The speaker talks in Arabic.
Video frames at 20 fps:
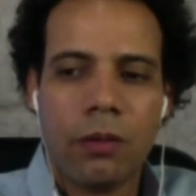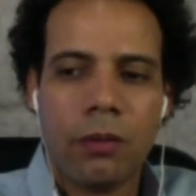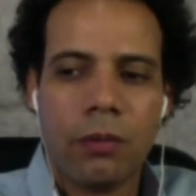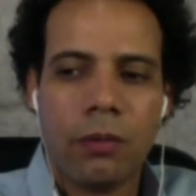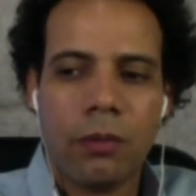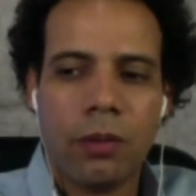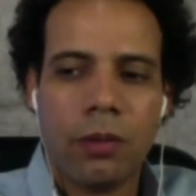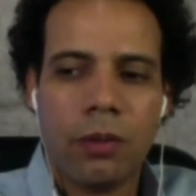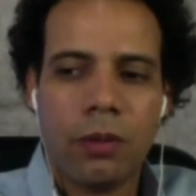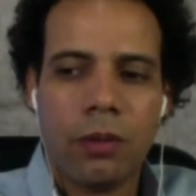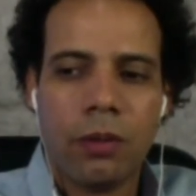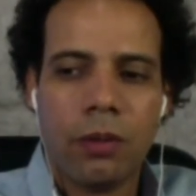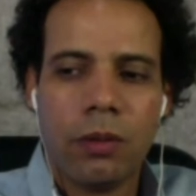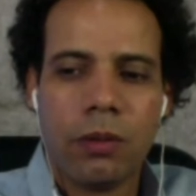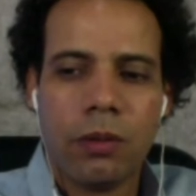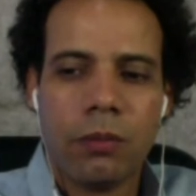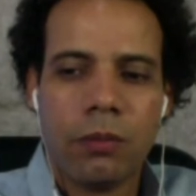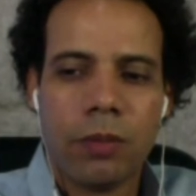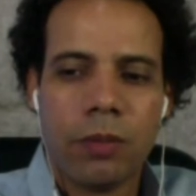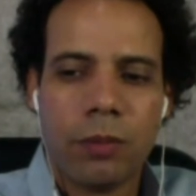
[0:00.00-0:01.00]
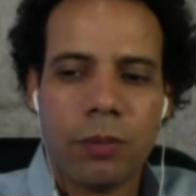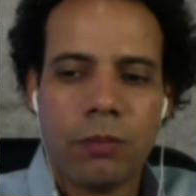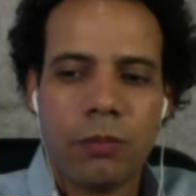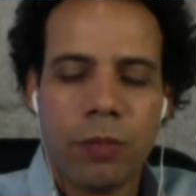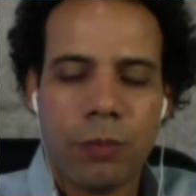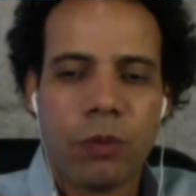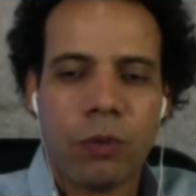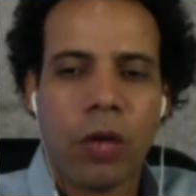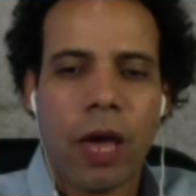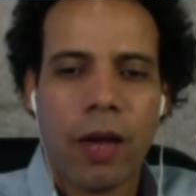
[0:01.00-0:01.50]
آه، مش مش
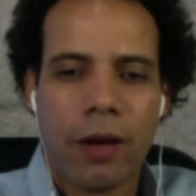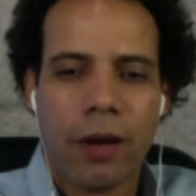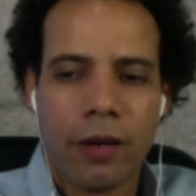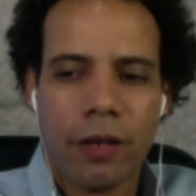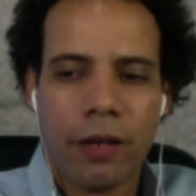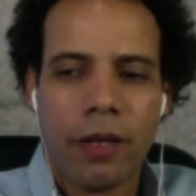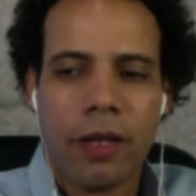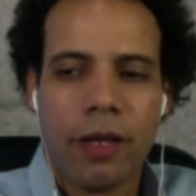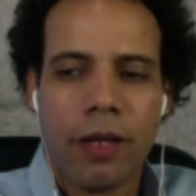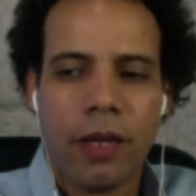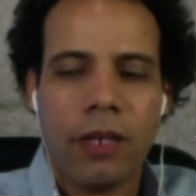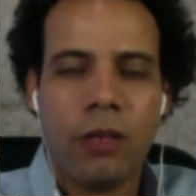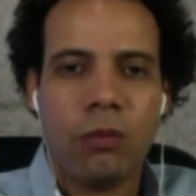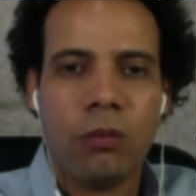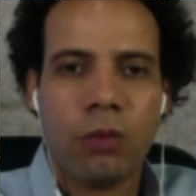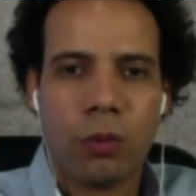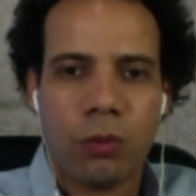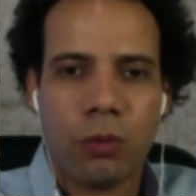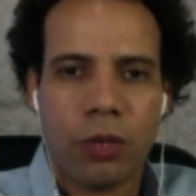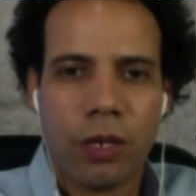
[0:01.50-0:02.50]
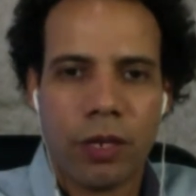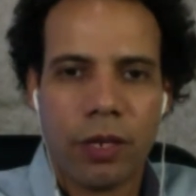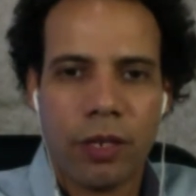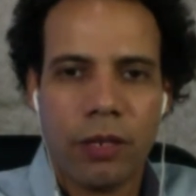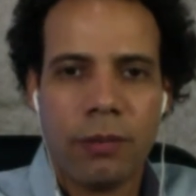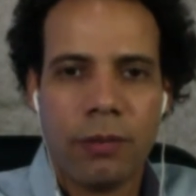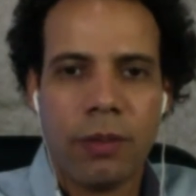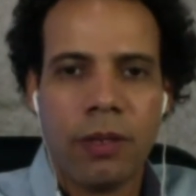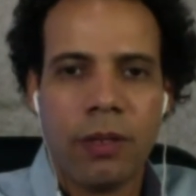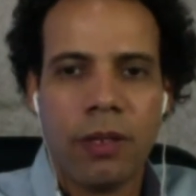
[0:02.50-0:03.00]
متحركه يعني ومش
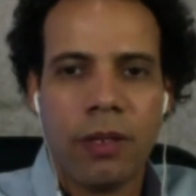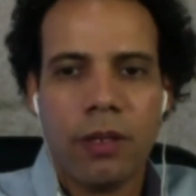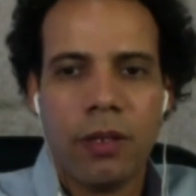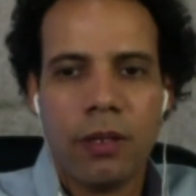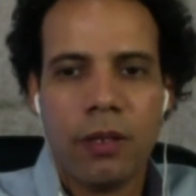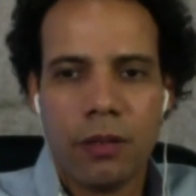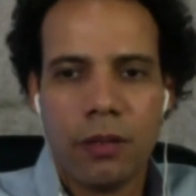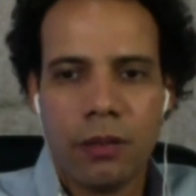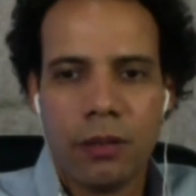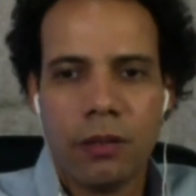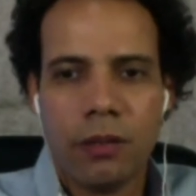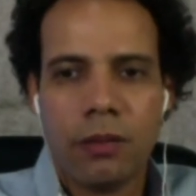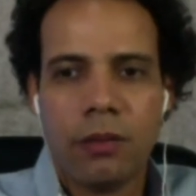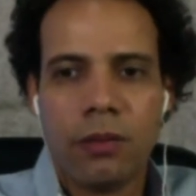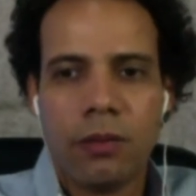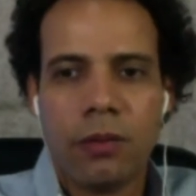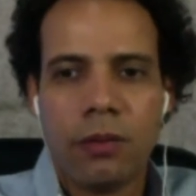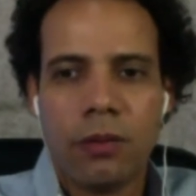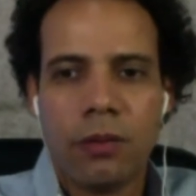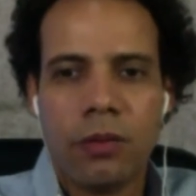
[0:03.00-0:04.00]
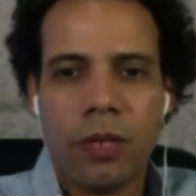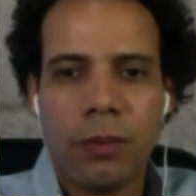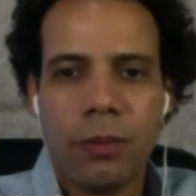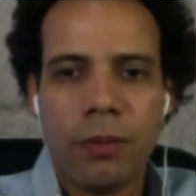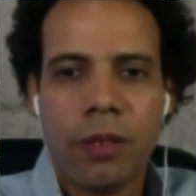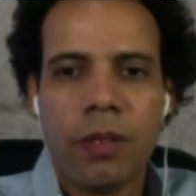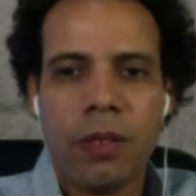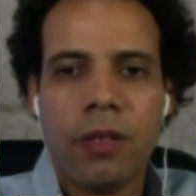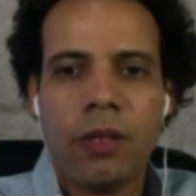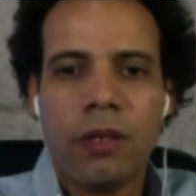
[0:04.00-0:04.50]
متكلمه آه، قدامنا
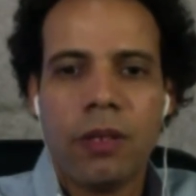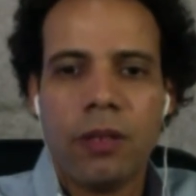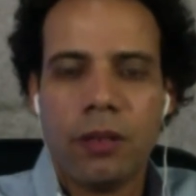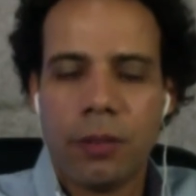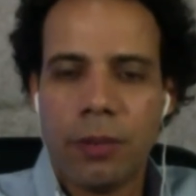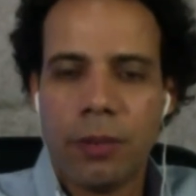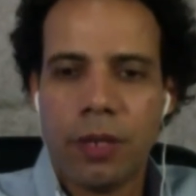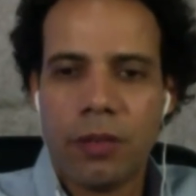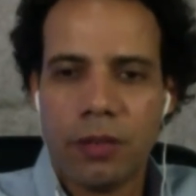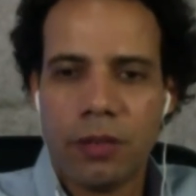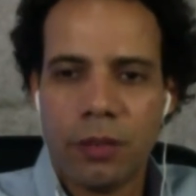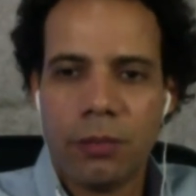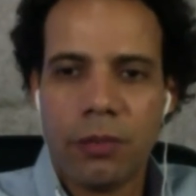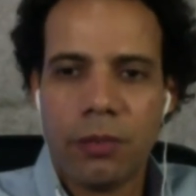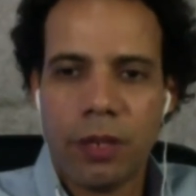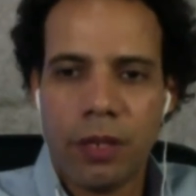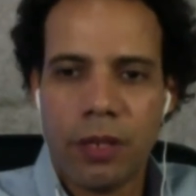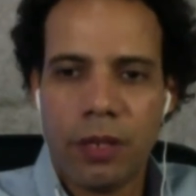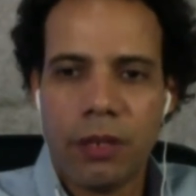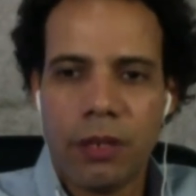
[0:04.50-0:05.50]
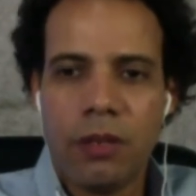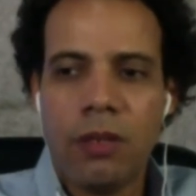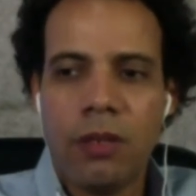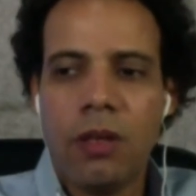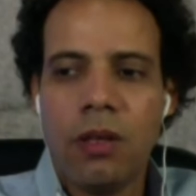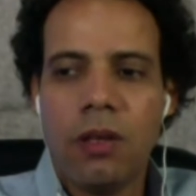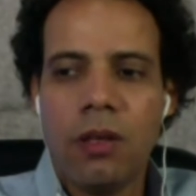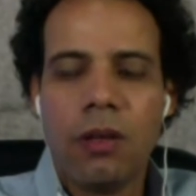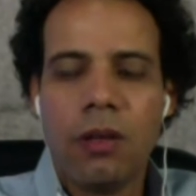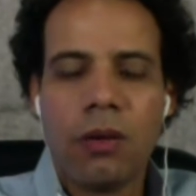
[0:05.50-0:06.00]
الطبيعه الصامته يعني
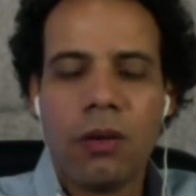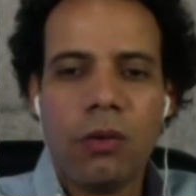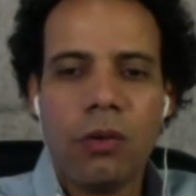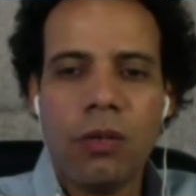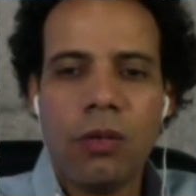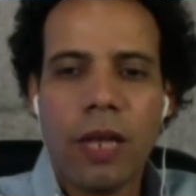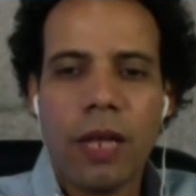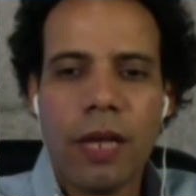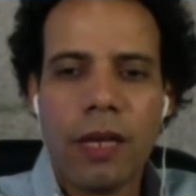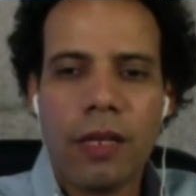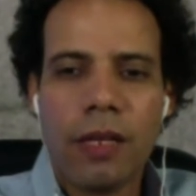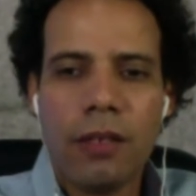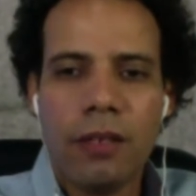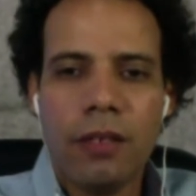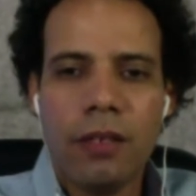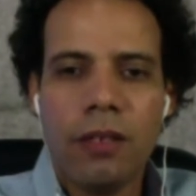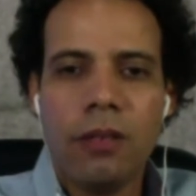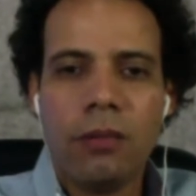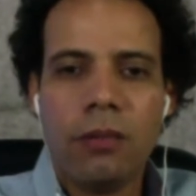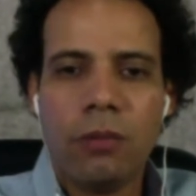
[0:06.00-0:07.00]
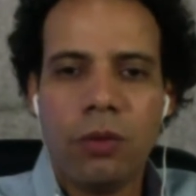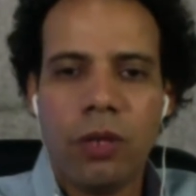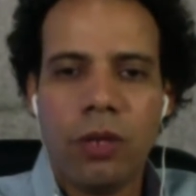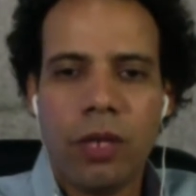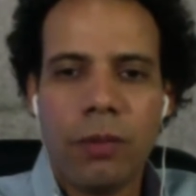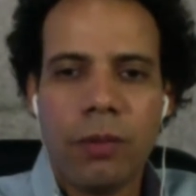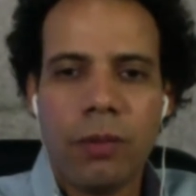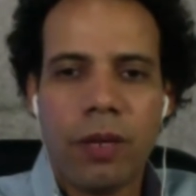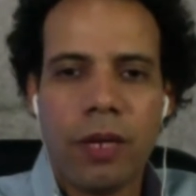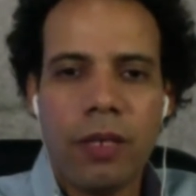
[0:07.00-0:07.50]
كل الحاجات دي ملهمه
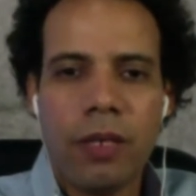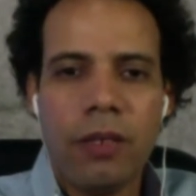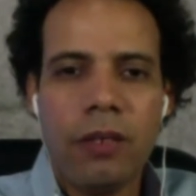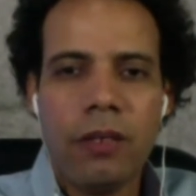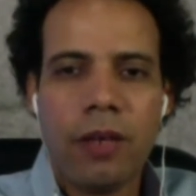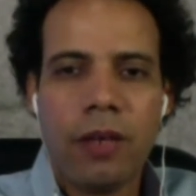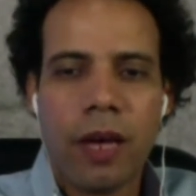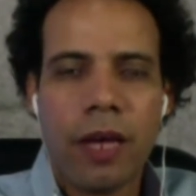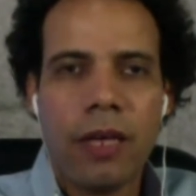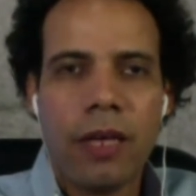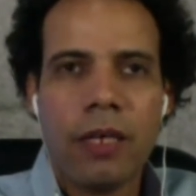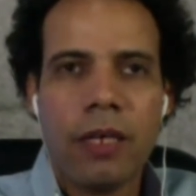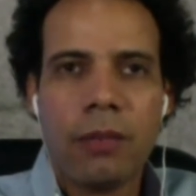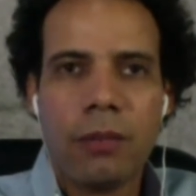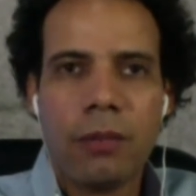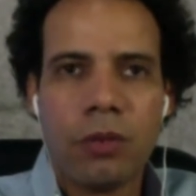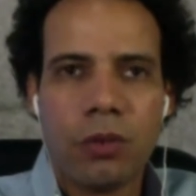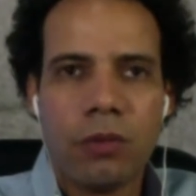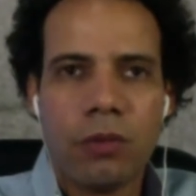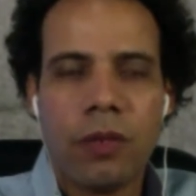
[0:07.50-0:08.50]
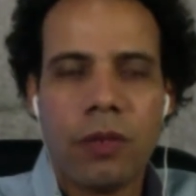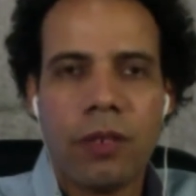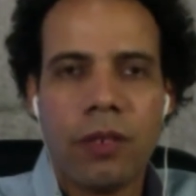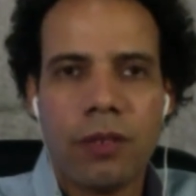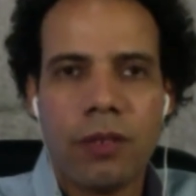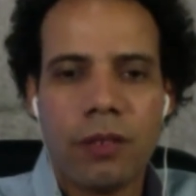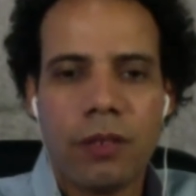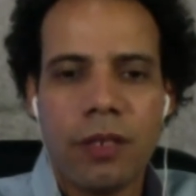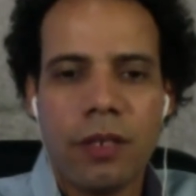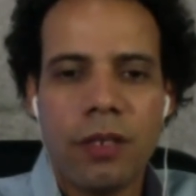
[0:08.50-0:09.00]
اي حاجه بيشوفها
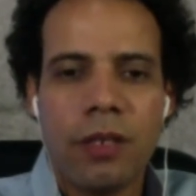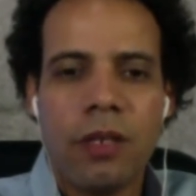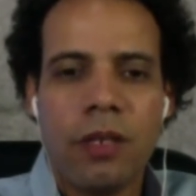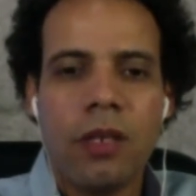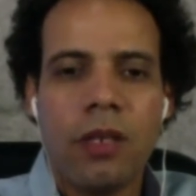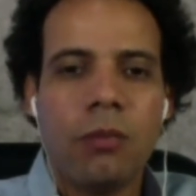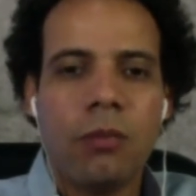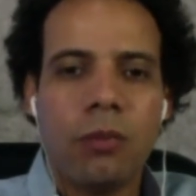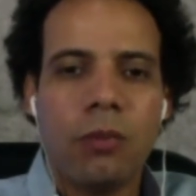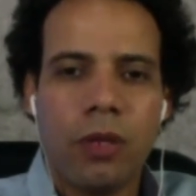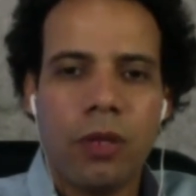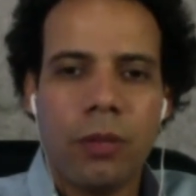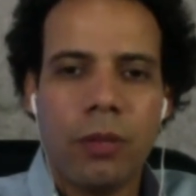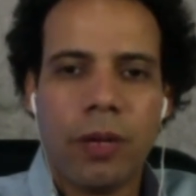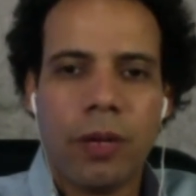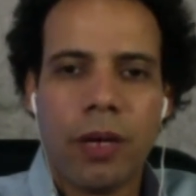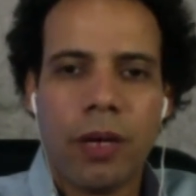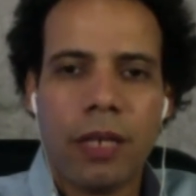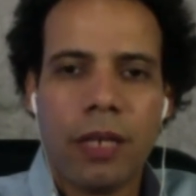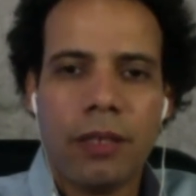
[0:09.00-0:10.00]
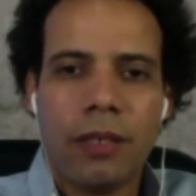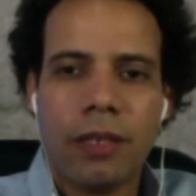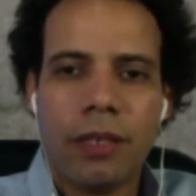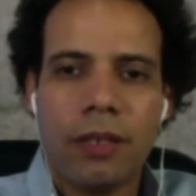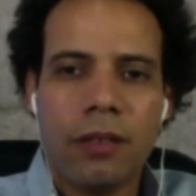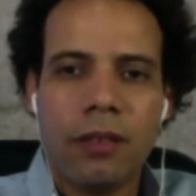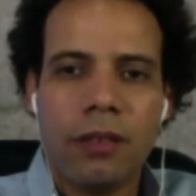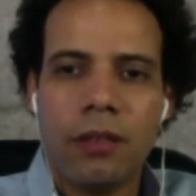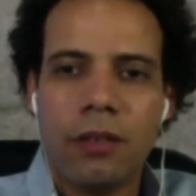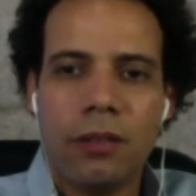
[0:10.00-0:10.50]
الانسان ملهمه حتى
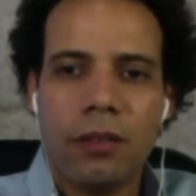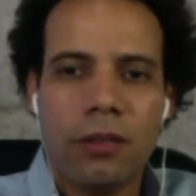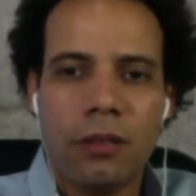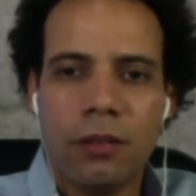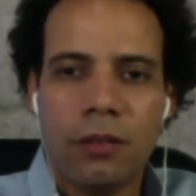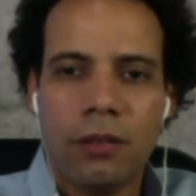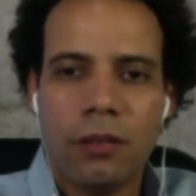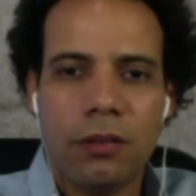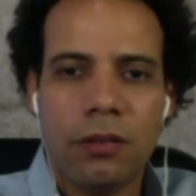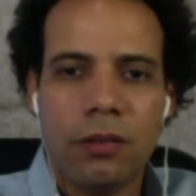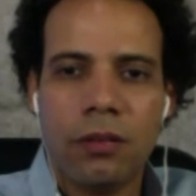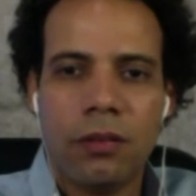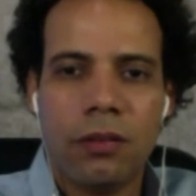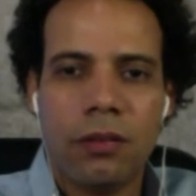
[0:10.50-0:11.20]
اللون